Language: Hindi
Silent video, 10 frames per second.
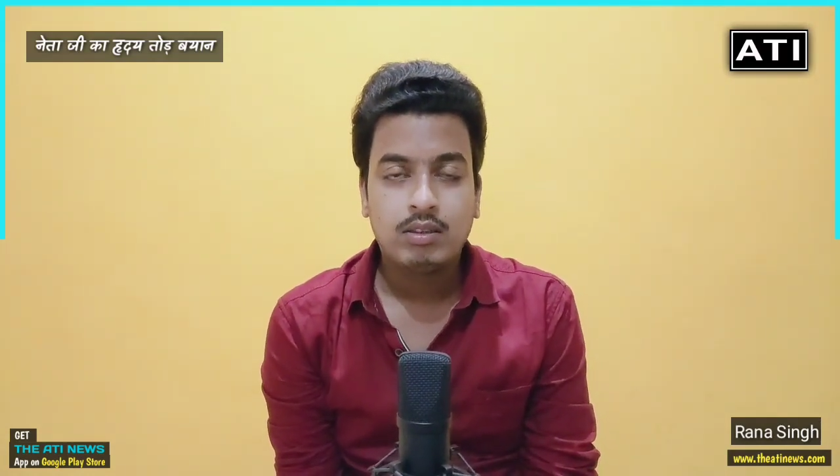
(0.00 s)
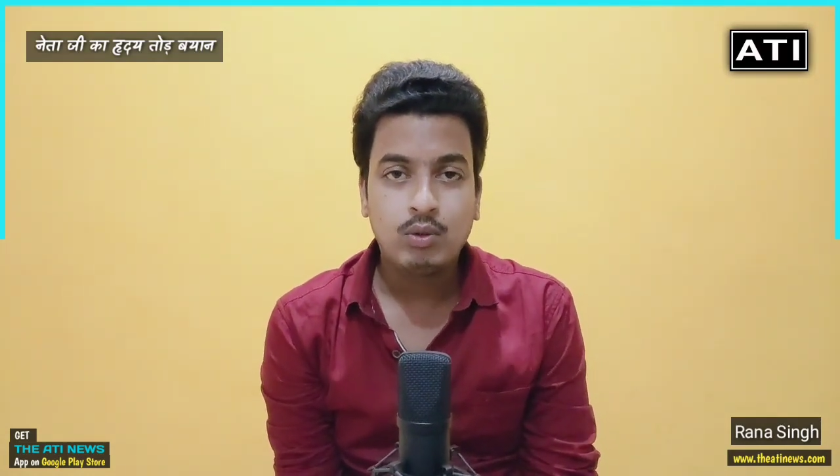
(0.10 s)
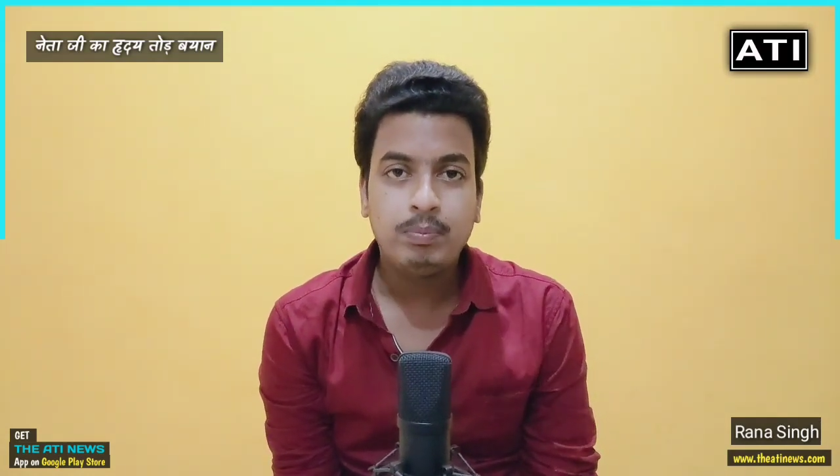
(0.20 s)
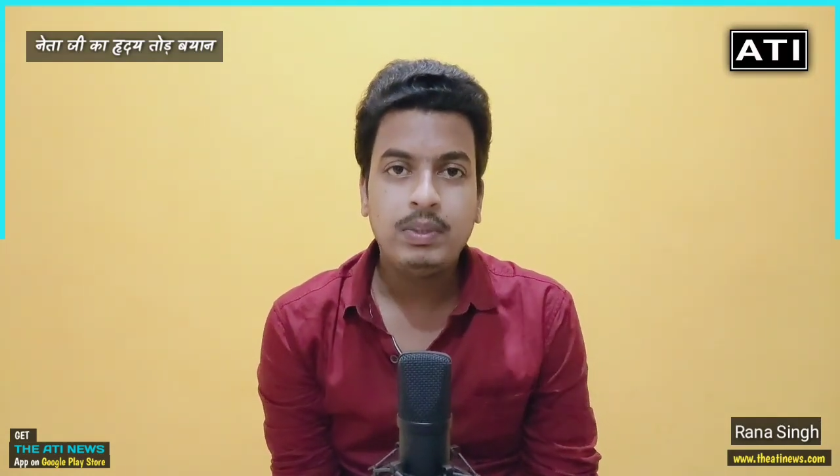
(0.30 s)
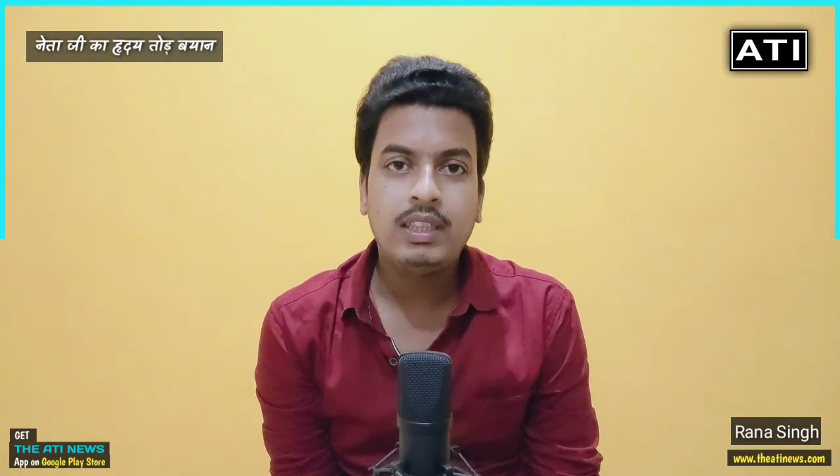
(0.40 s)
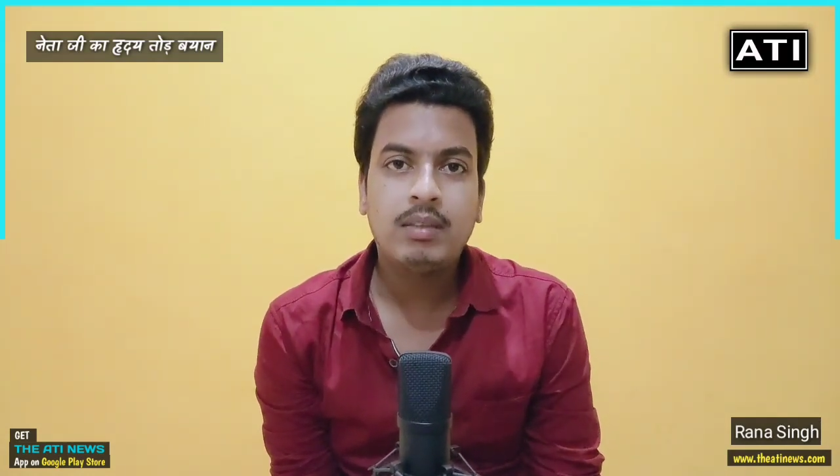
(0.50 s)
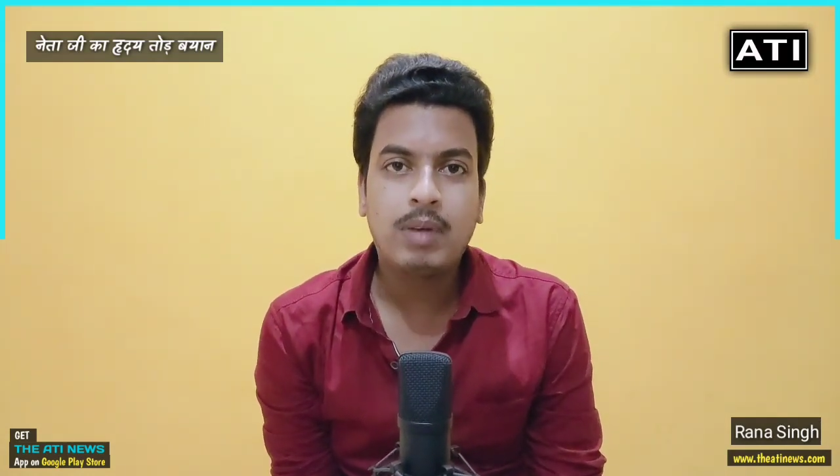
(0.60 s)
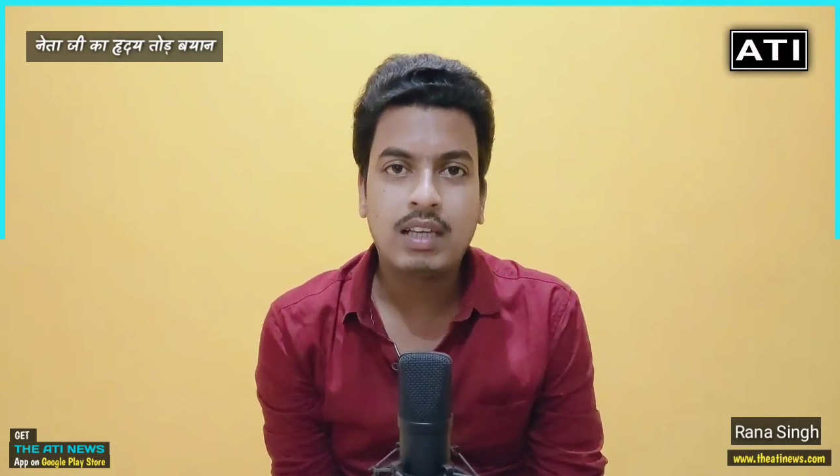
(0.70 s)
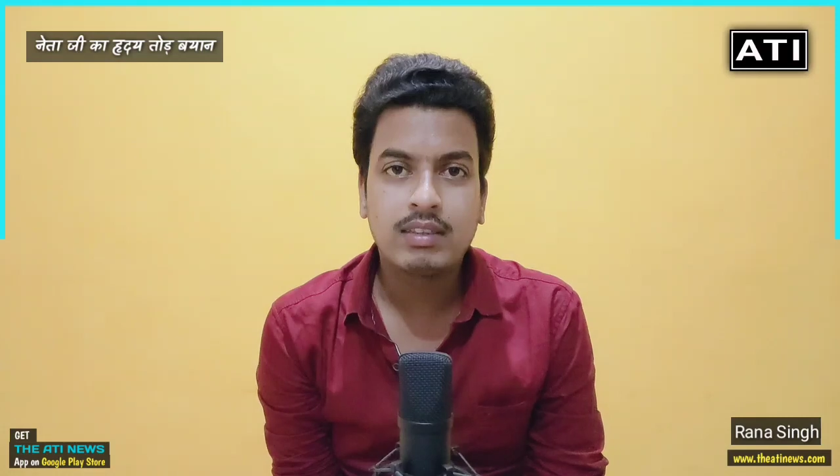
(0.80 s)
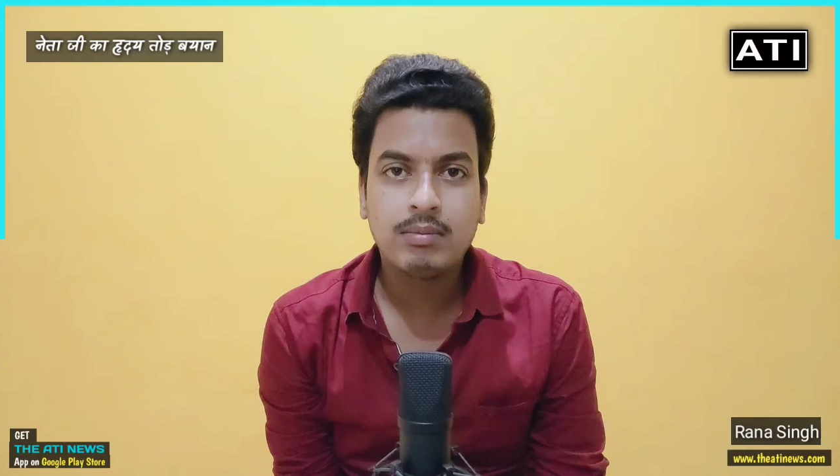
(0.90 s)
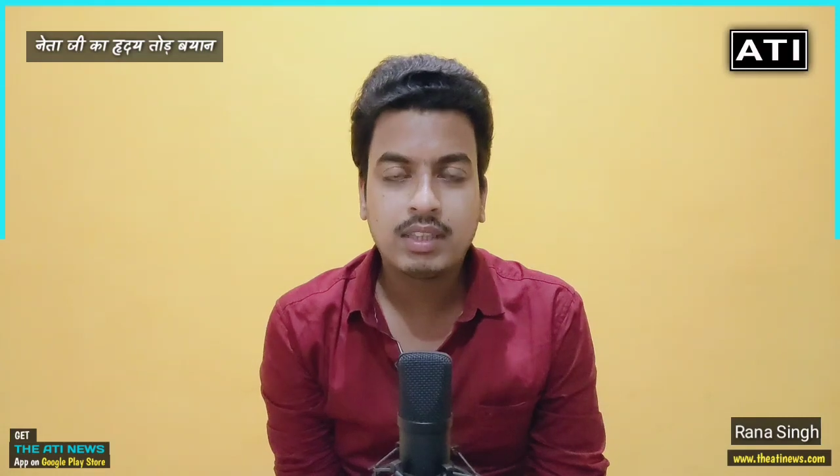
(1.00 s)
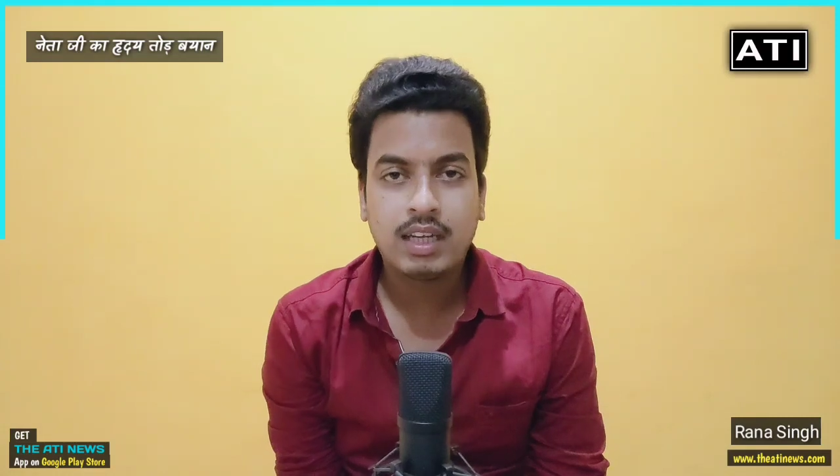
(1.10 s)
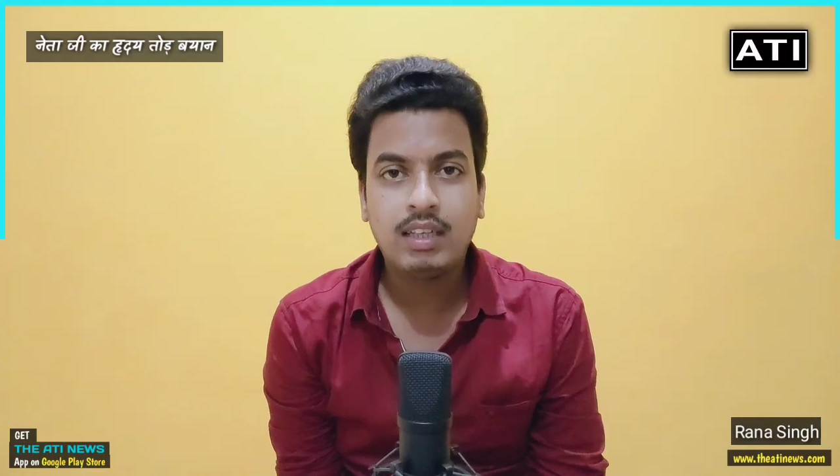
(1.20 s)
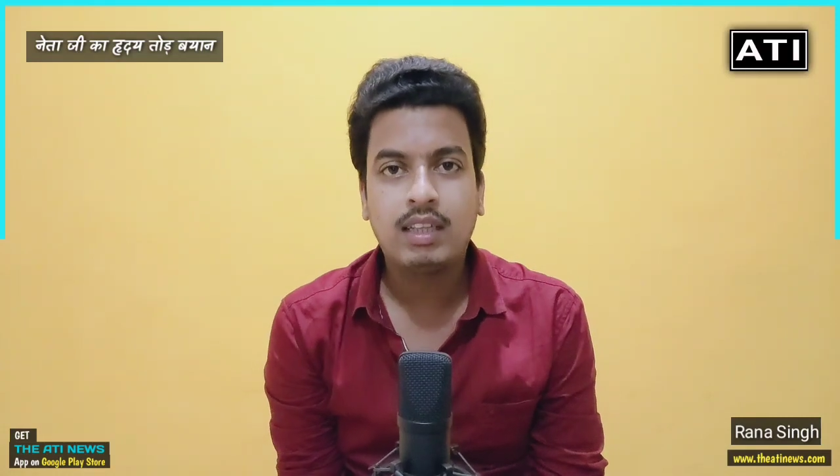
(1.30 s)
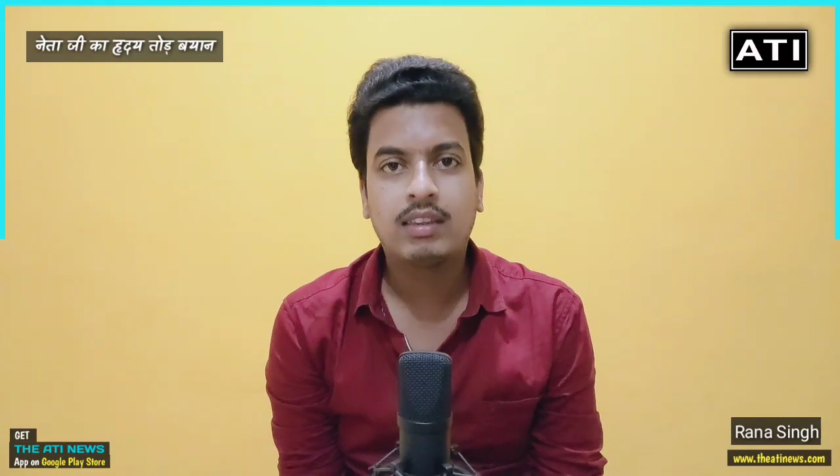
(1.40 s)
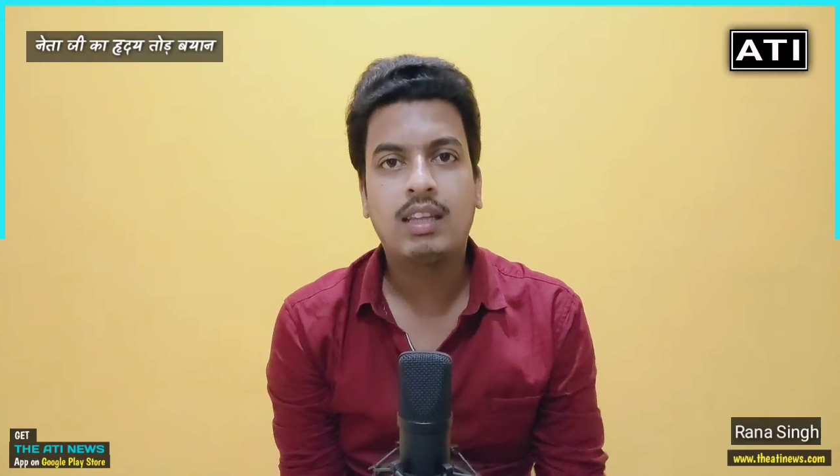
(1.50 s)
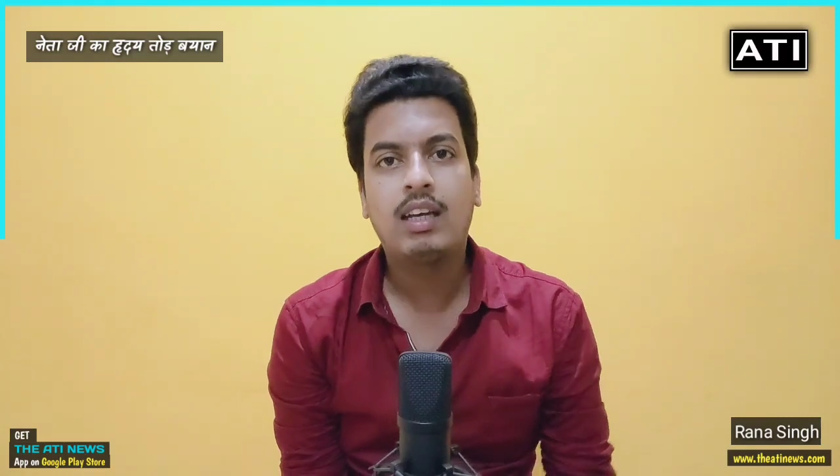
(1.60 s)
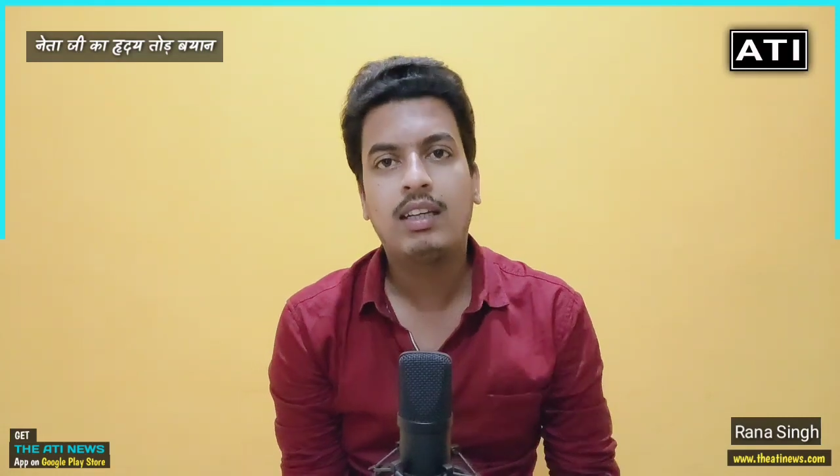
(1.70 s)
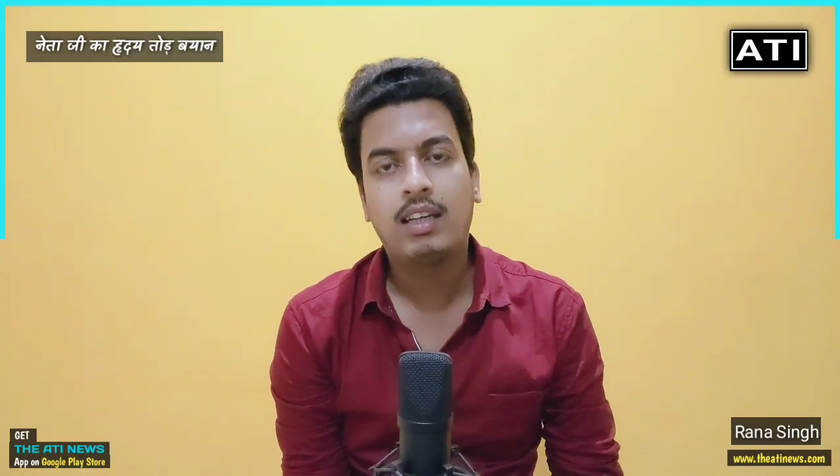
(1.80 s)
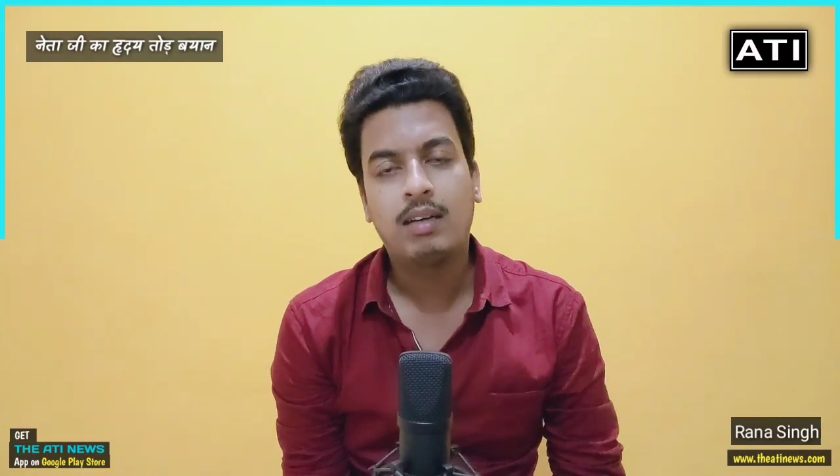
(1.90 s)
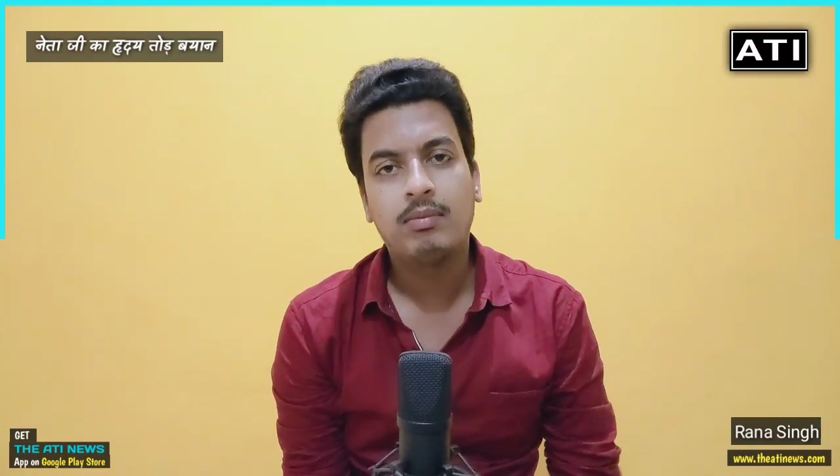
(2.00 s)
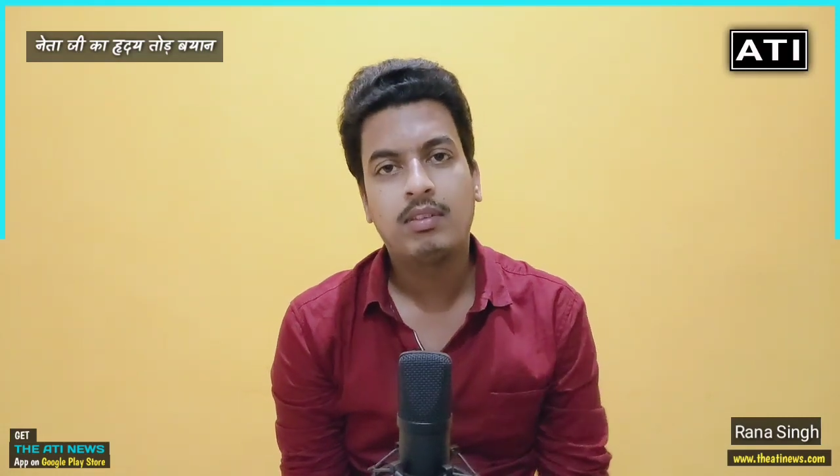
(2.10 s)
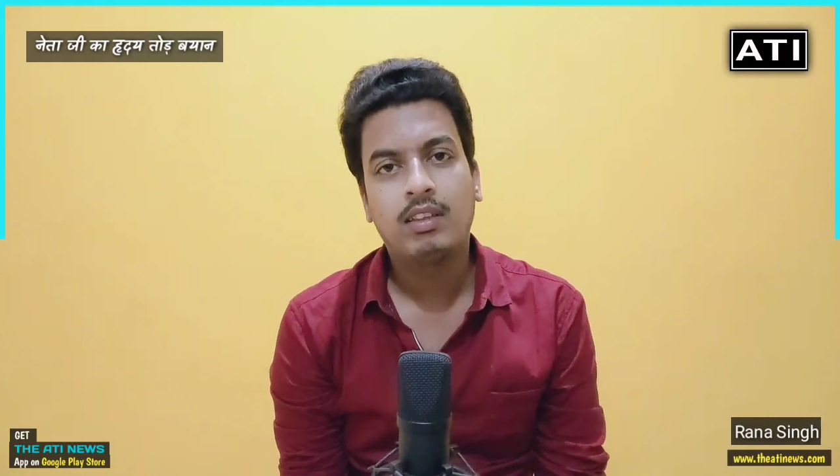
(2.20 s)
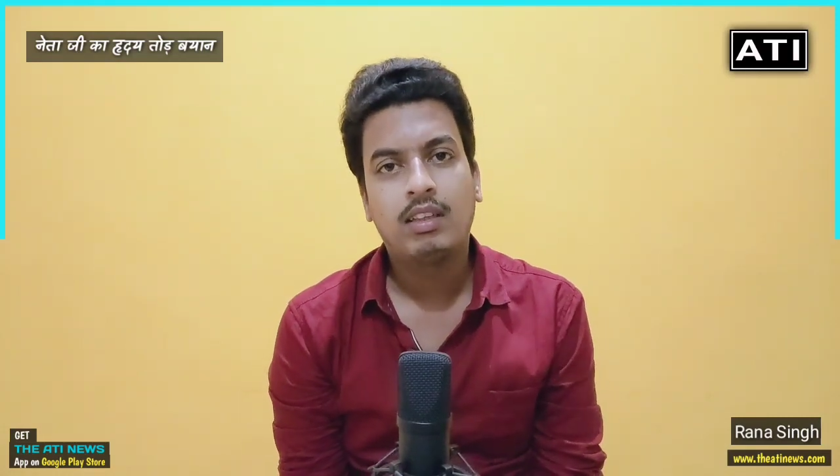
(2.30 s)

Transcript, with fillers: यूपी की एक भाषा में कहें लत्ता हैं आप